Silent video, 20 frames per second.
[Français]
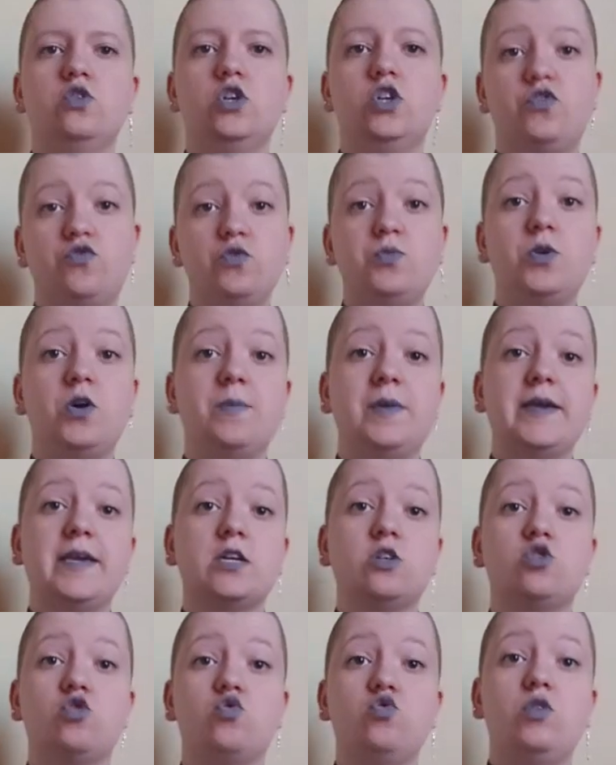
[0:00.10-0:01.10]
Je vous promets
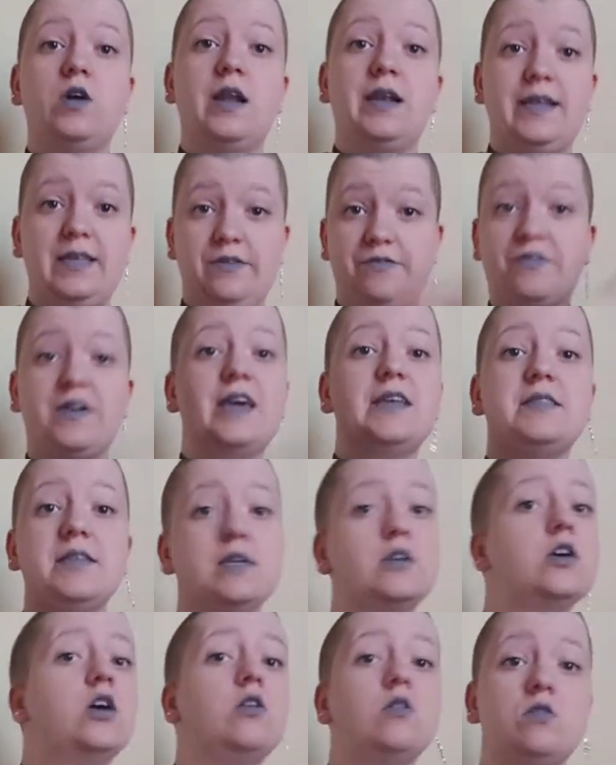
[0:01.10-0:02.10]
qu'un jour, les vrais
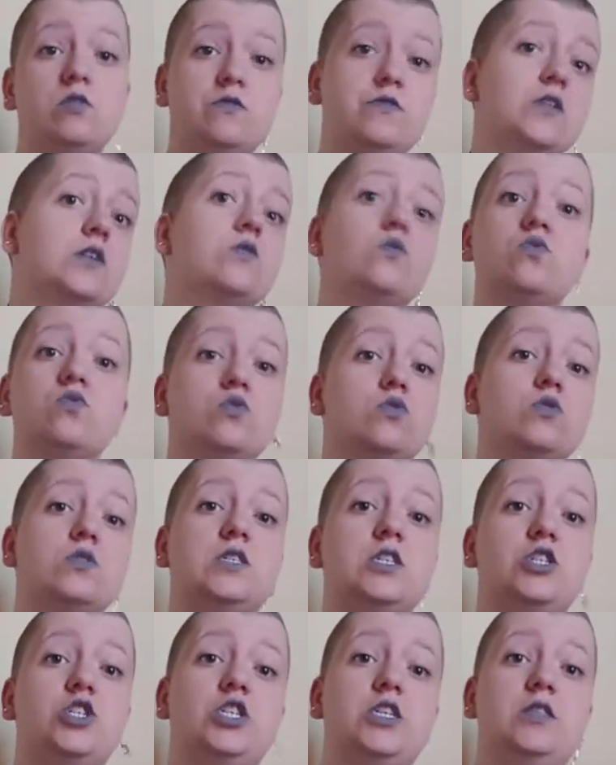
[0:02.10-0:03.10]
décors reviendront sur
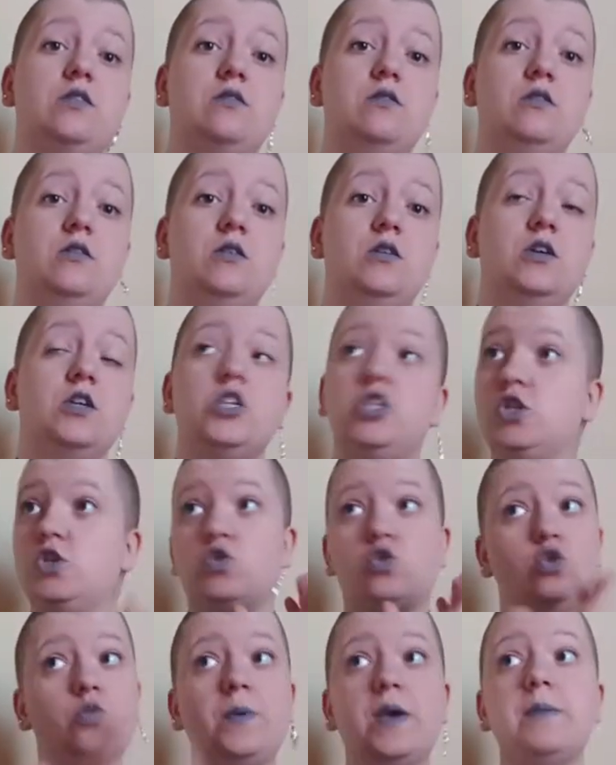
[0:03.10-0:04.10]
cette chaîne. J'ai une
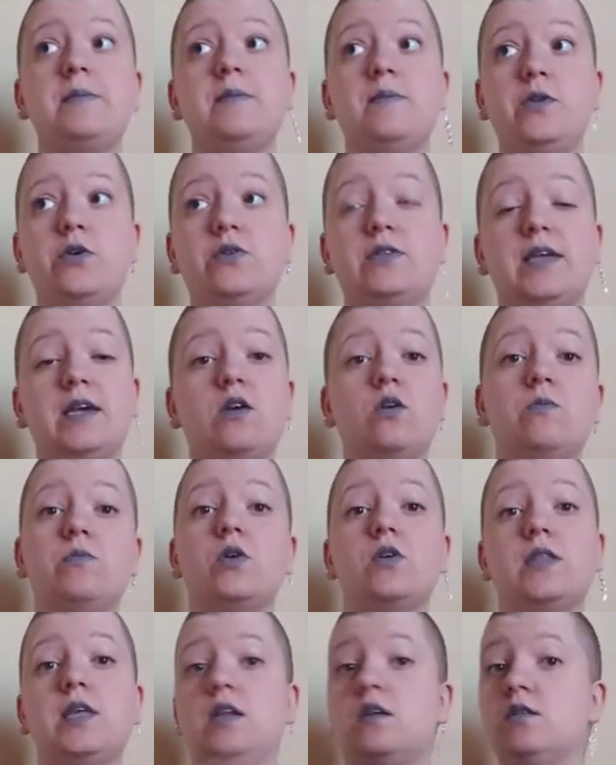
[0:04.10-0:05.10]
super bibliothèque en
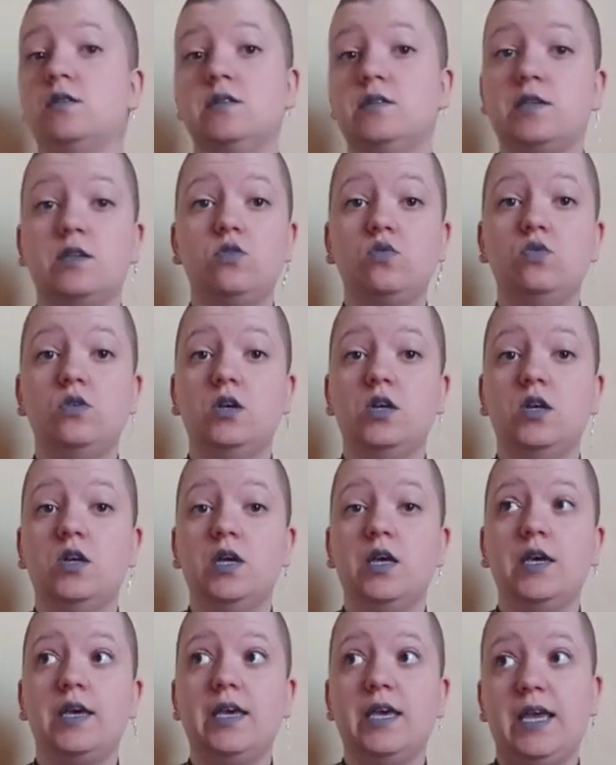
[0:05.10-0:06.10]
bordel, c'est tout.
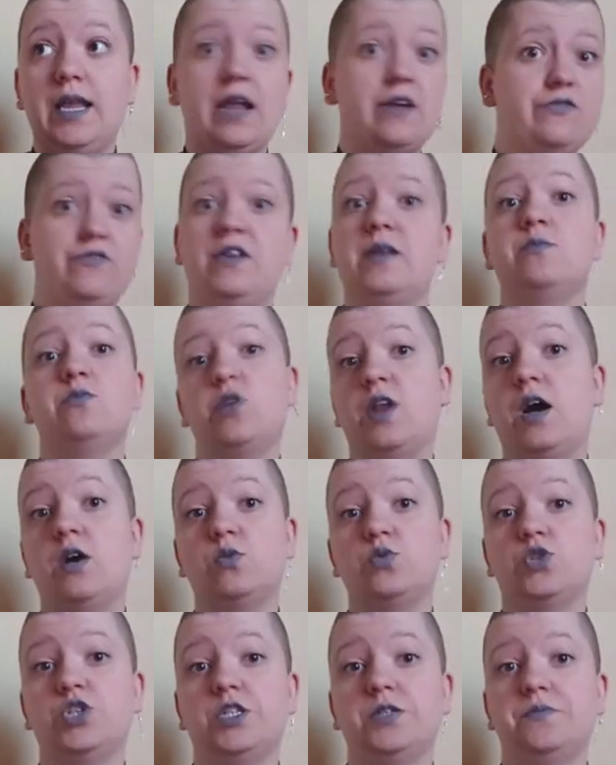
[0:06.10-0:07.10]
Et la flemme de la
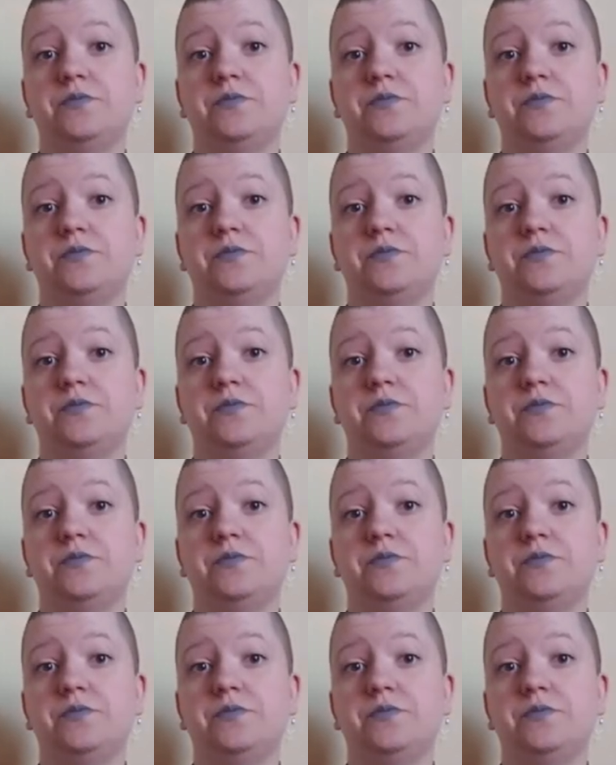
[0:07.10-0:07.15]
ranger.